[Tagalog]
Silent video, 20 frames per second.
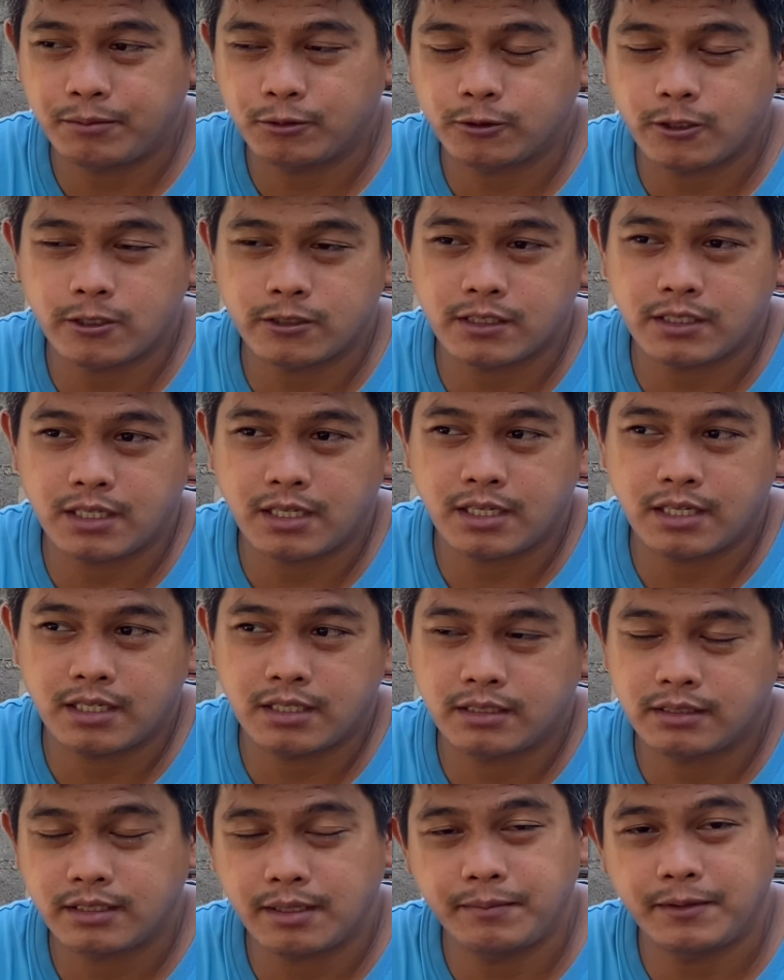po tayo sa
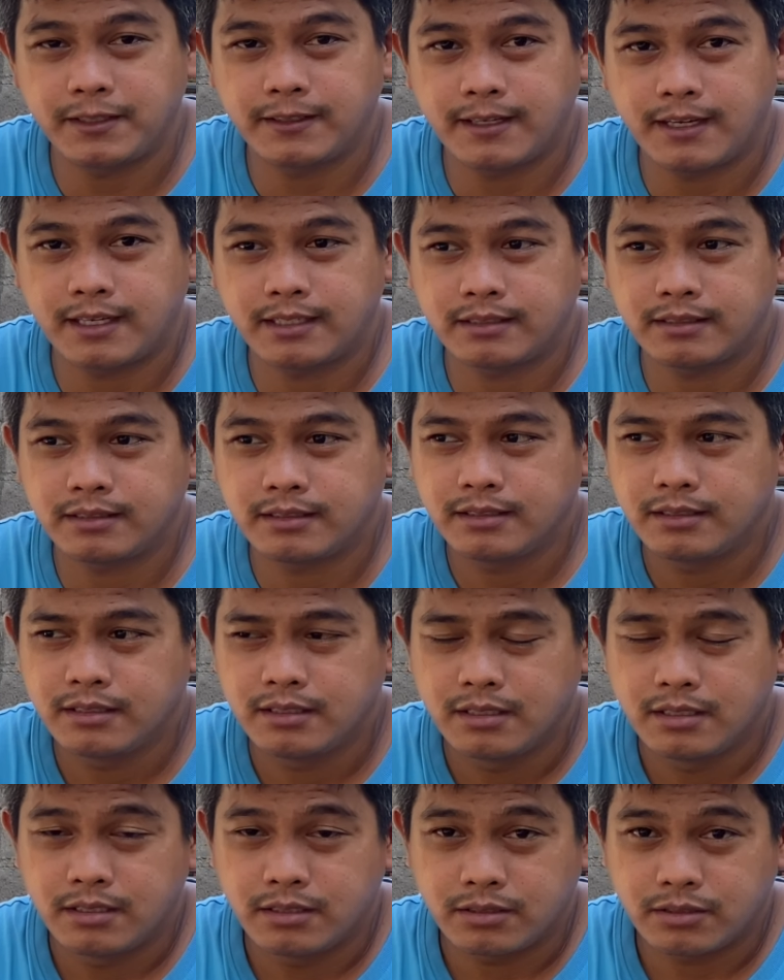tabing daan.
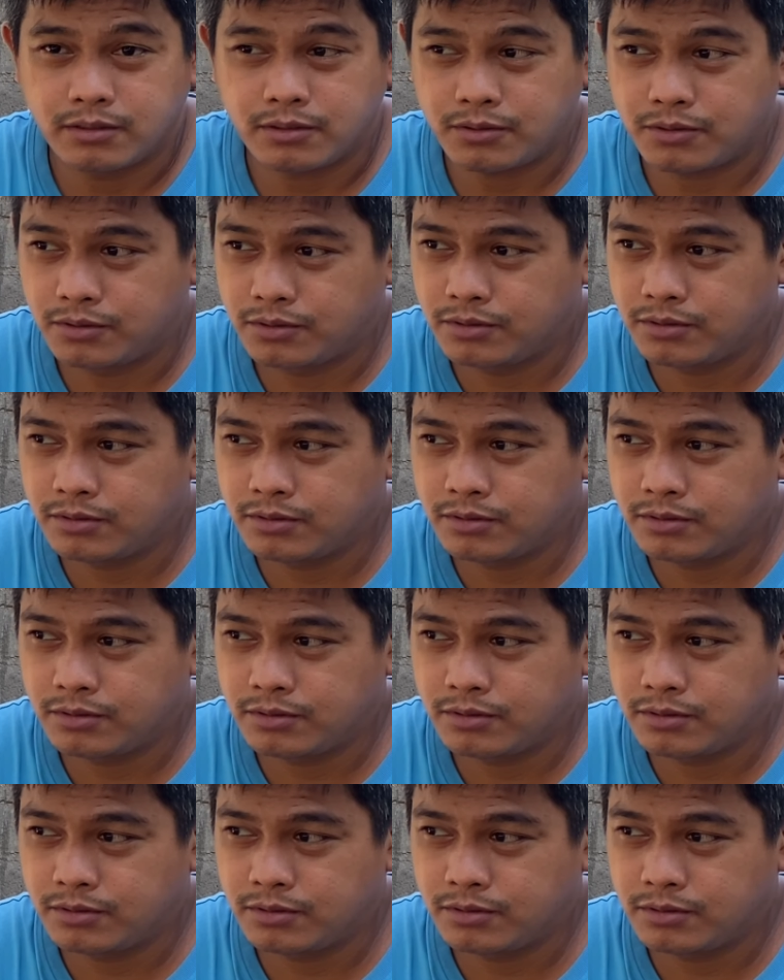So kung